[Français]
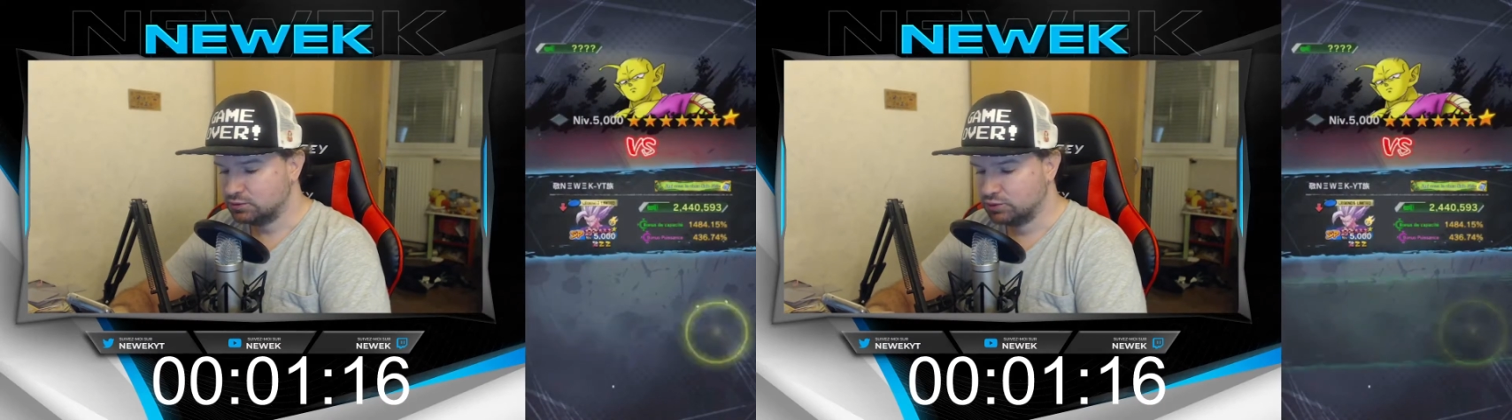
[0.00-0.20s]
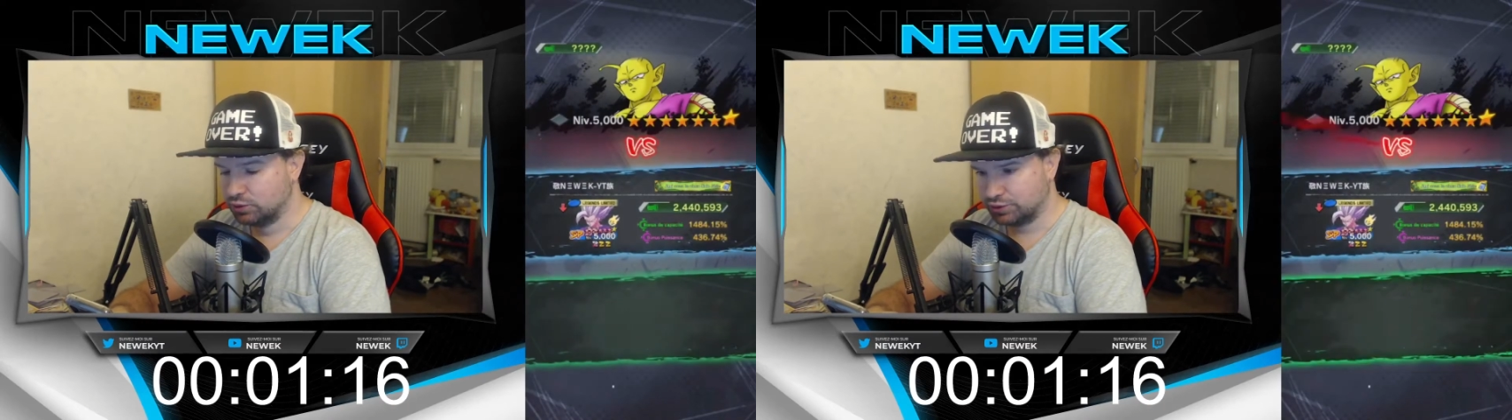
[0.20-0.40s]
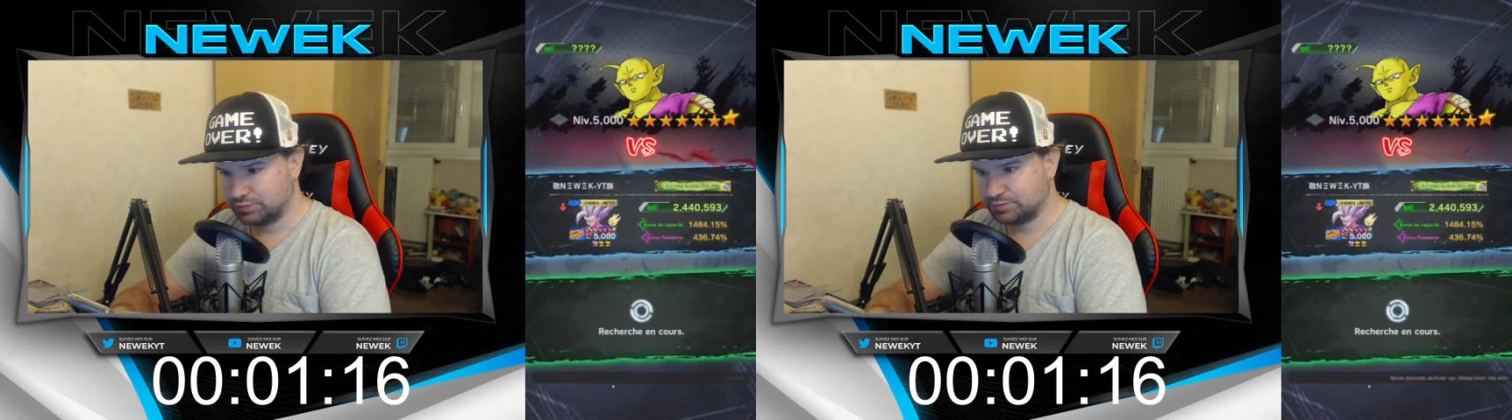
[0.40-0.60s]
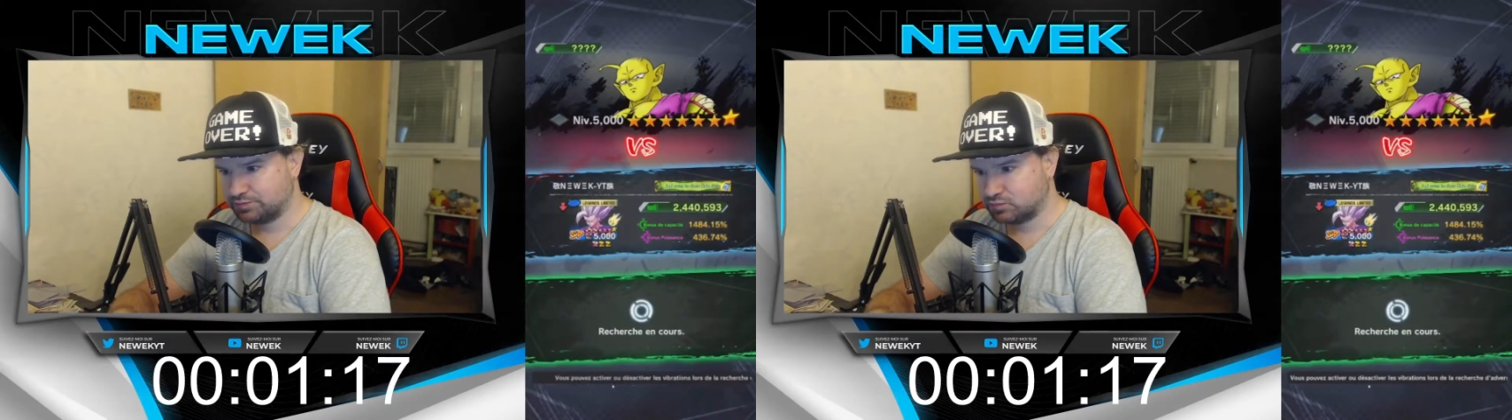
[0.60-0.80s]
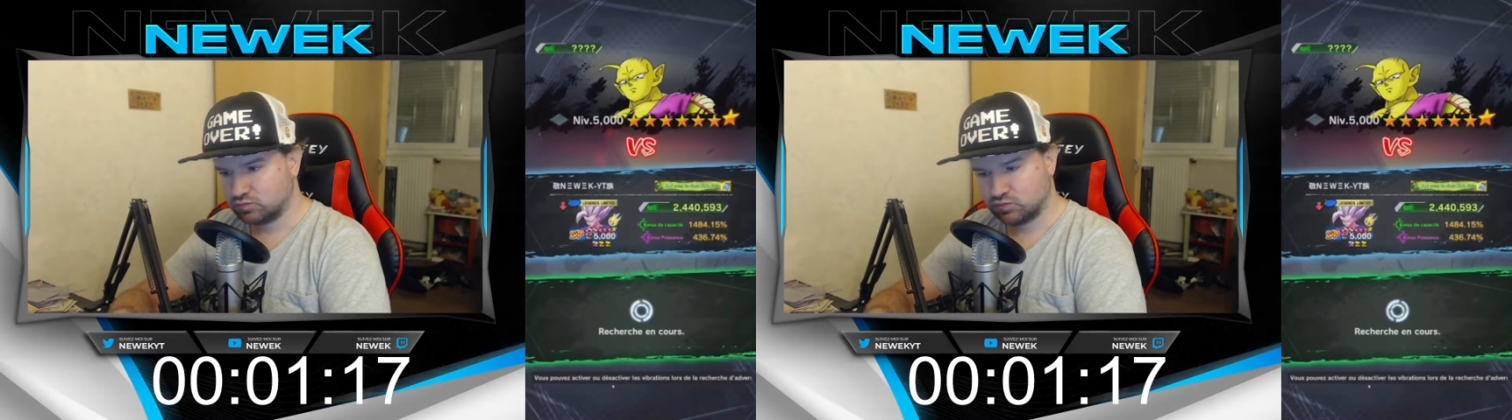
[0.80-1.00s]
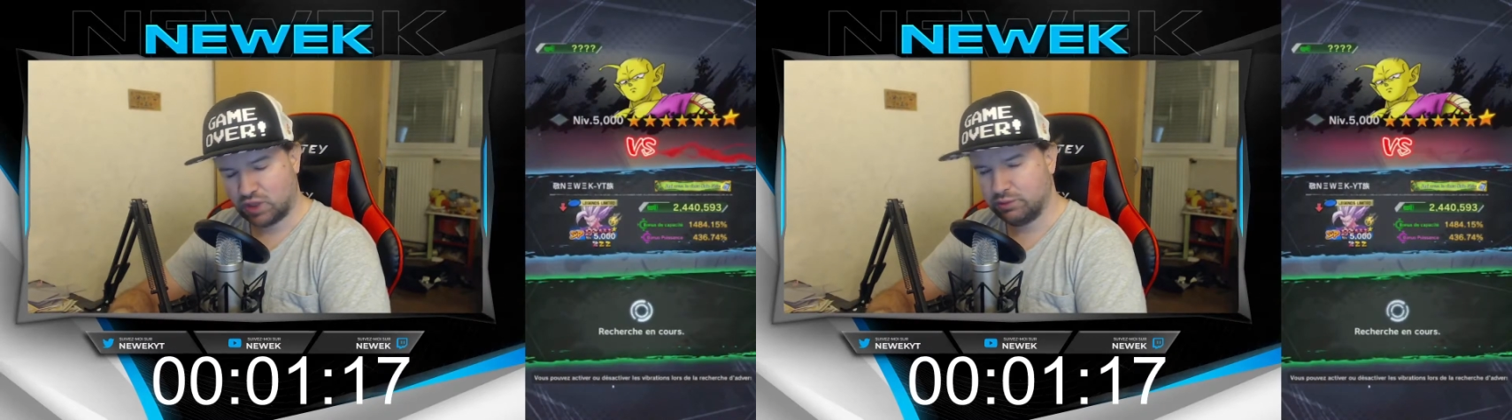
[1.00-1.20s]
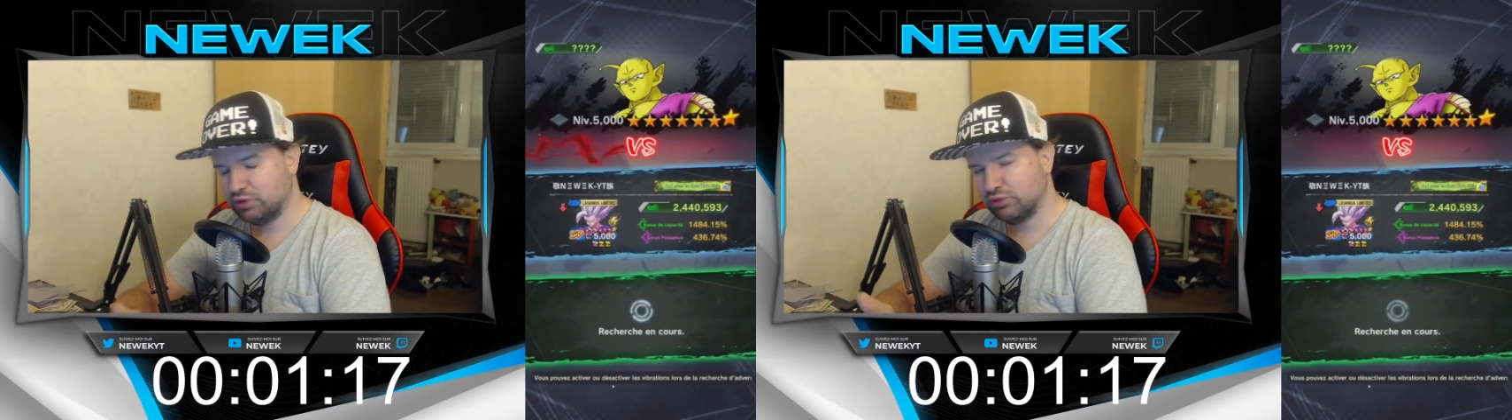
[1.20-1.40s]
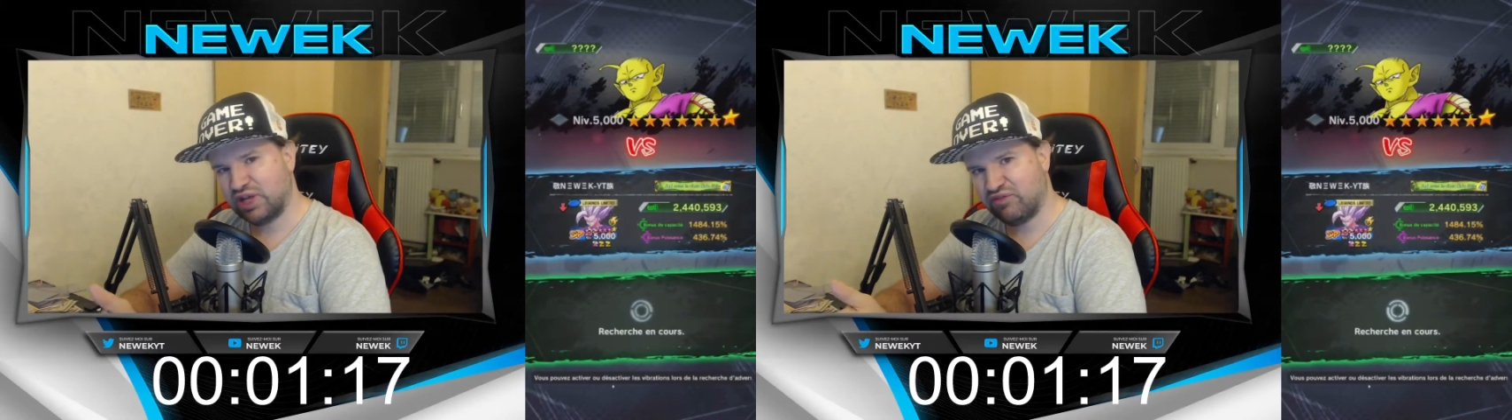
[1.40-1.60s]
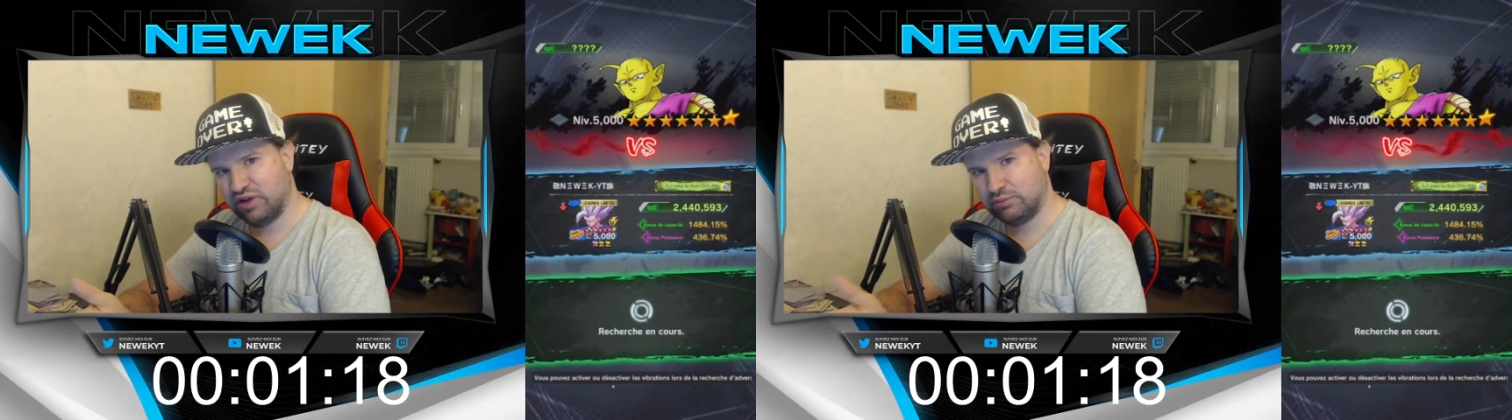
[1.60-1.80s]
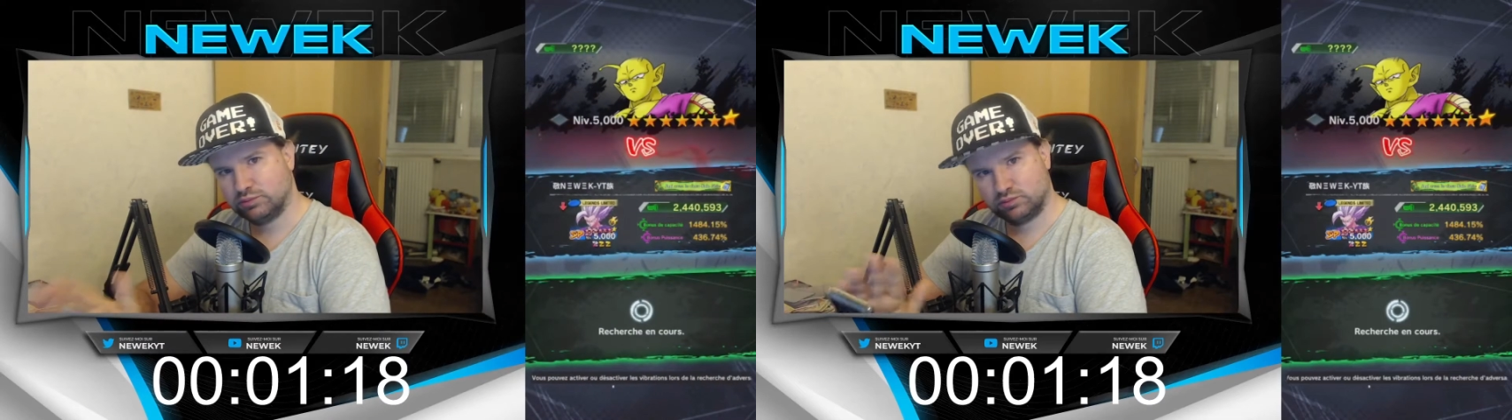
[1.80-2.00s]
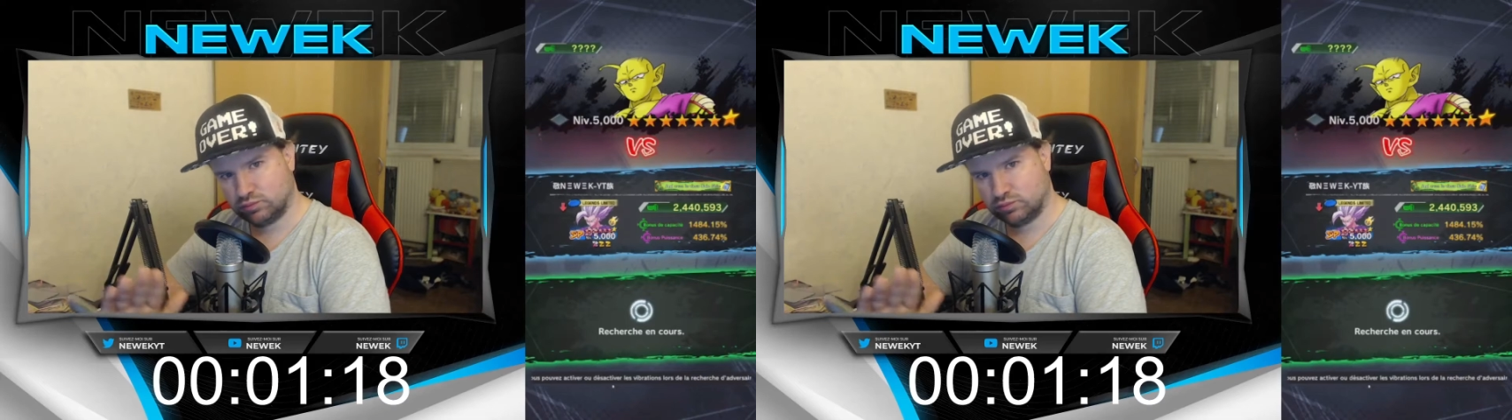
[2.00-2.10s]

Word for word: Donc, admettons t'as la flemme.